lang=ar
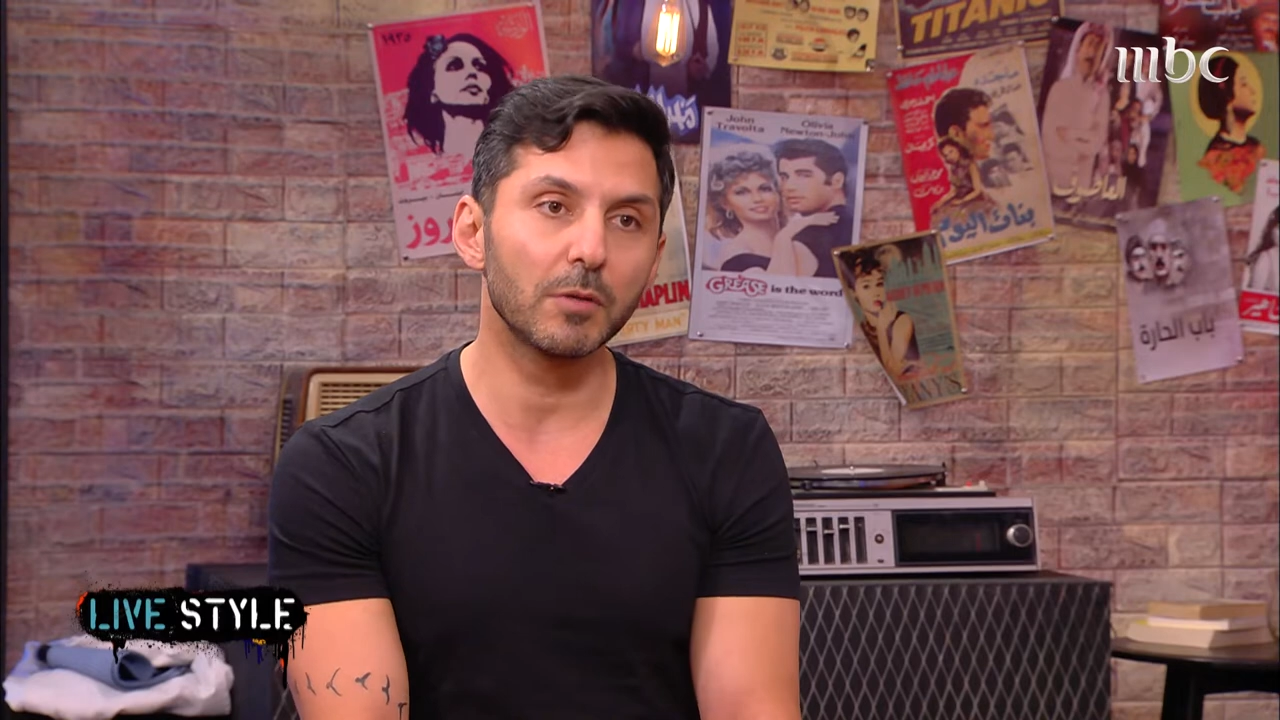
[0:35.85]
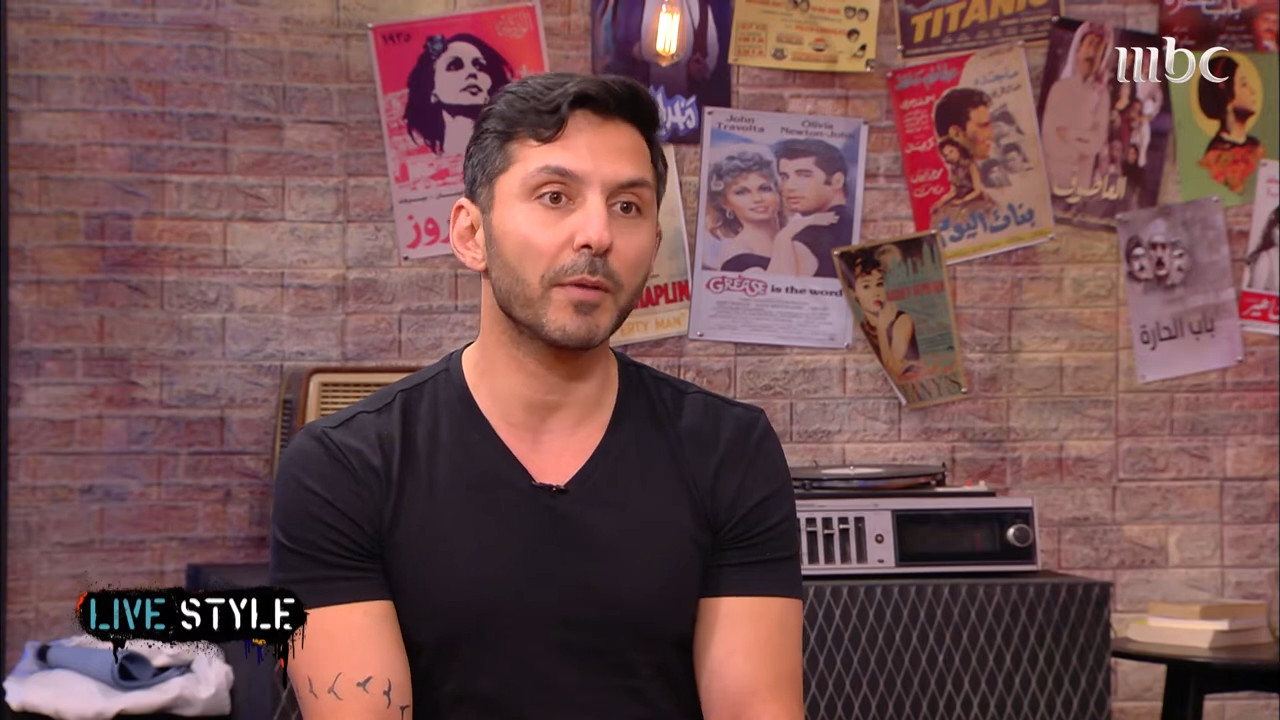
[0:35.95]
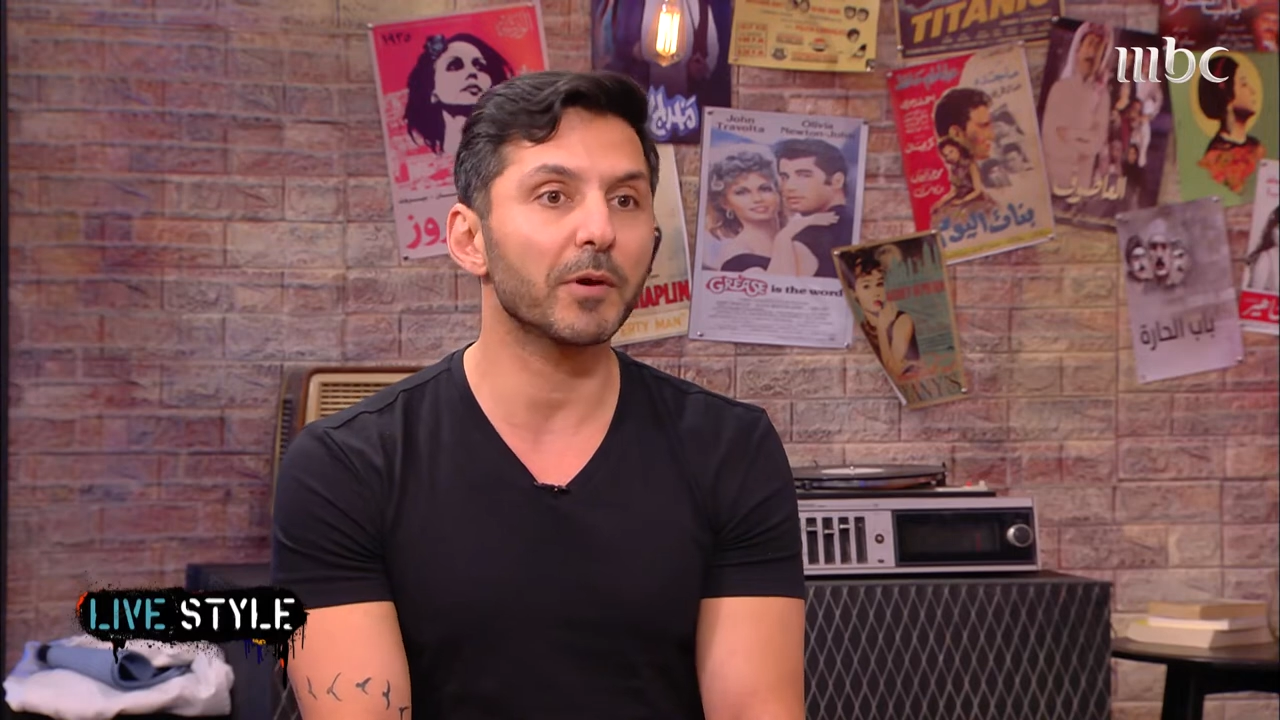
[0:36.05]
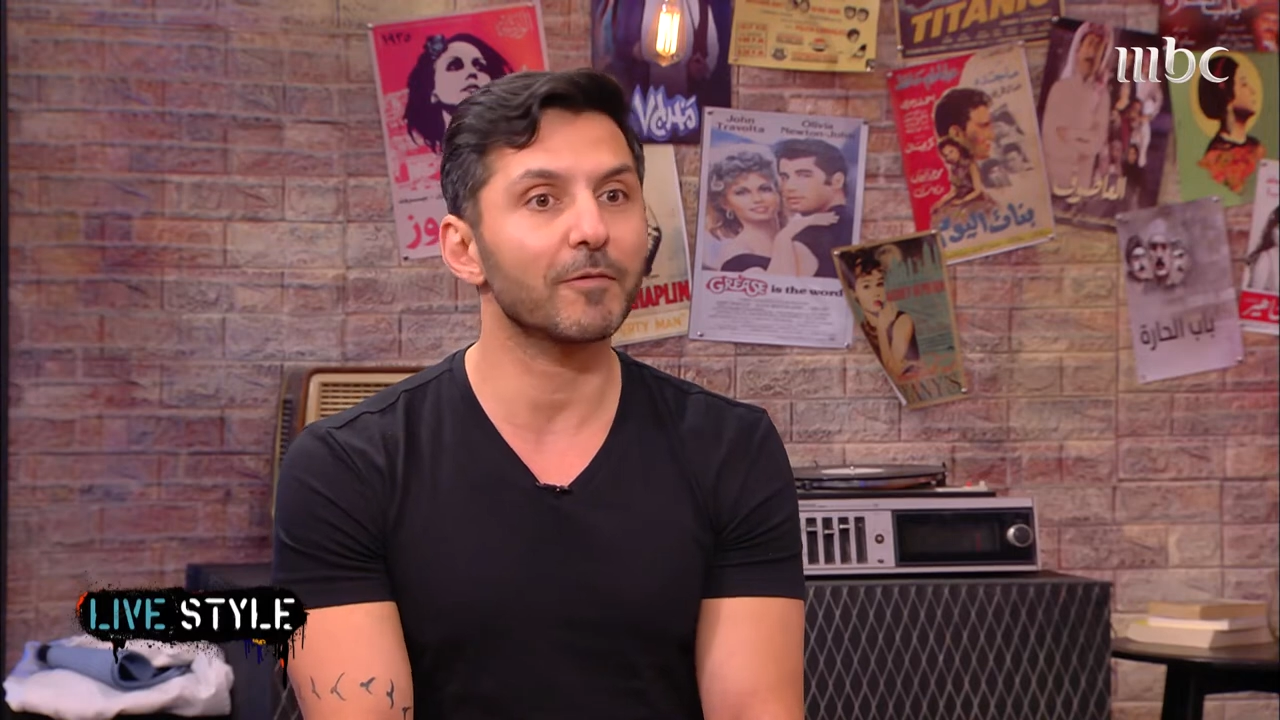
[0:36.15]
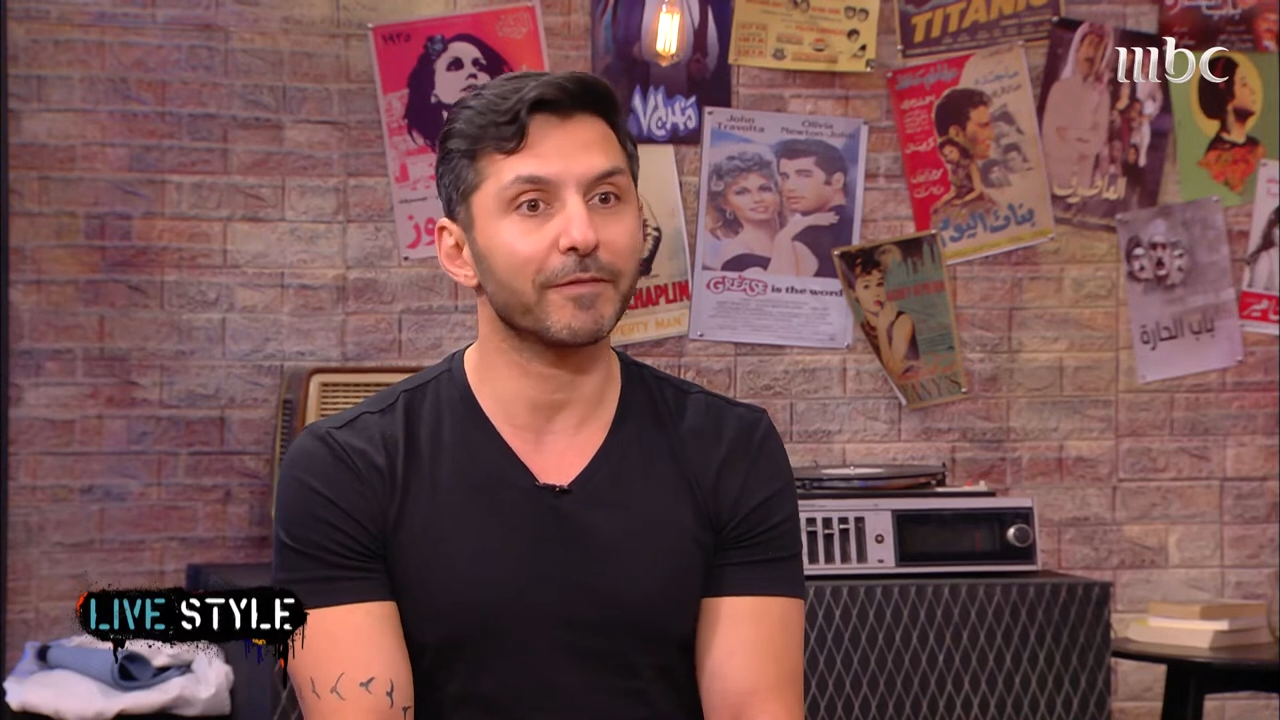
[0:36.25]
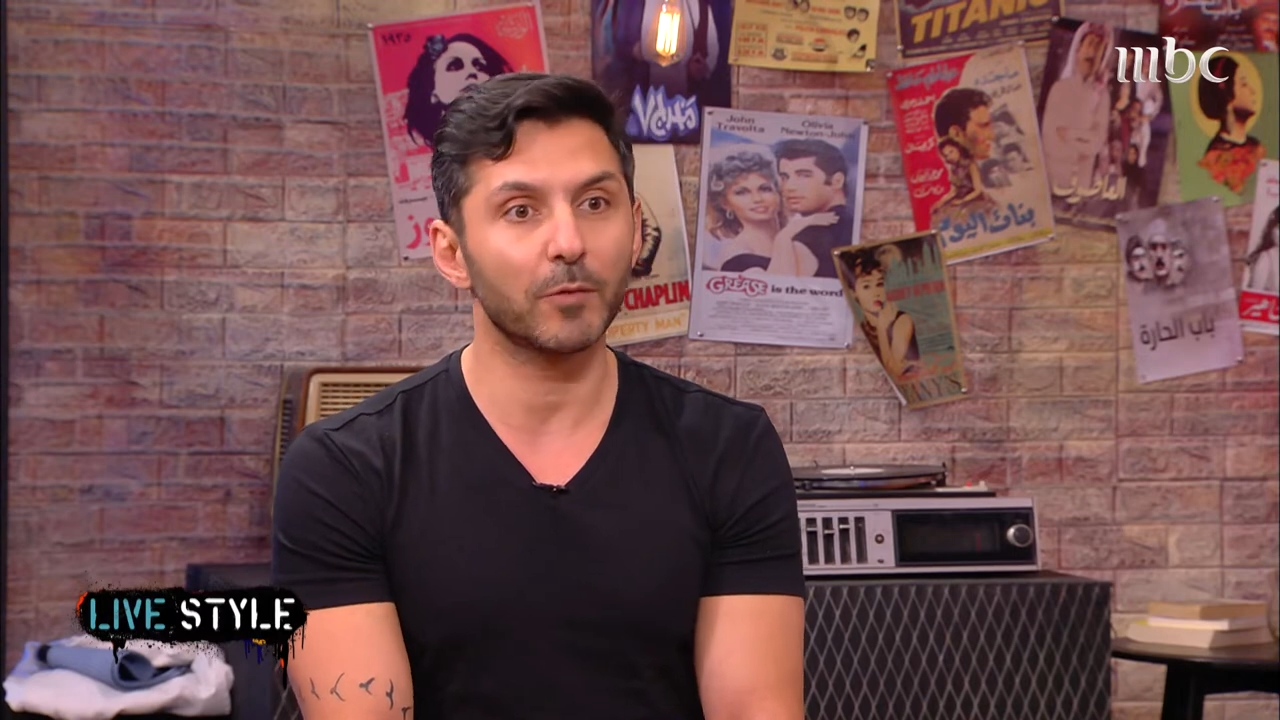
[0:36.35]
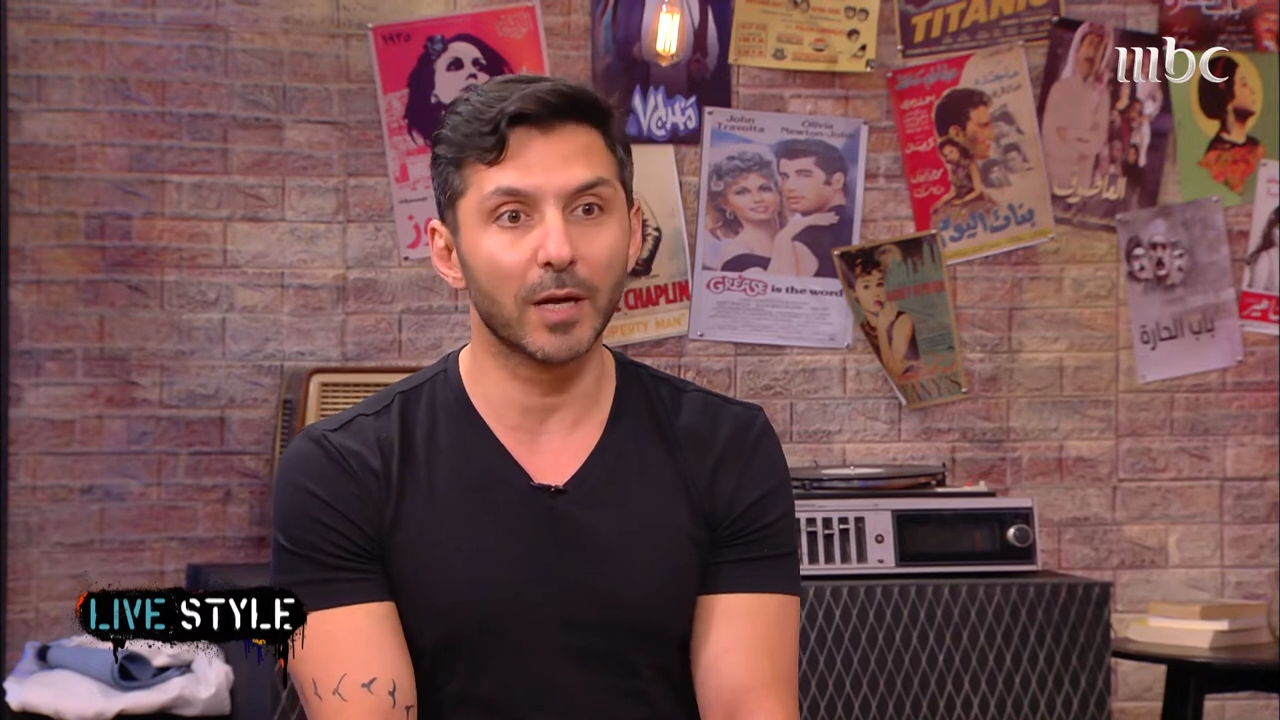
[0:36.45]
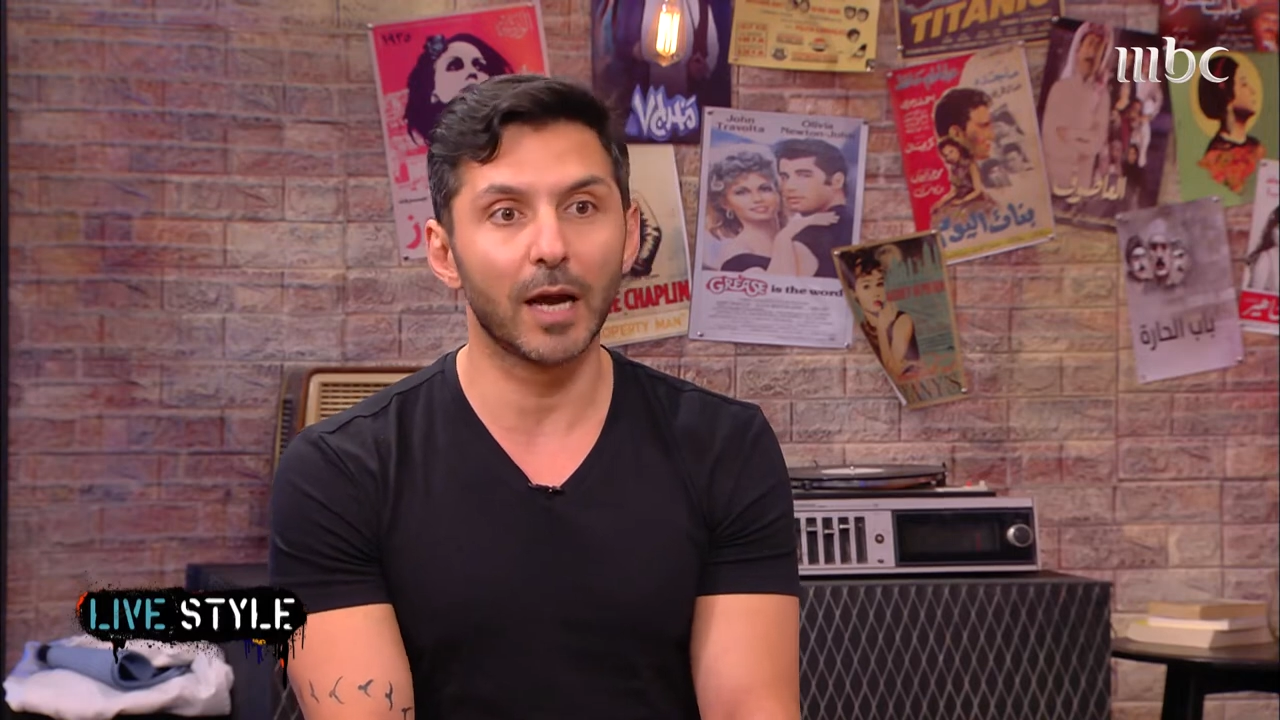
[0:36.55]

cool ما بيكون فيه ولا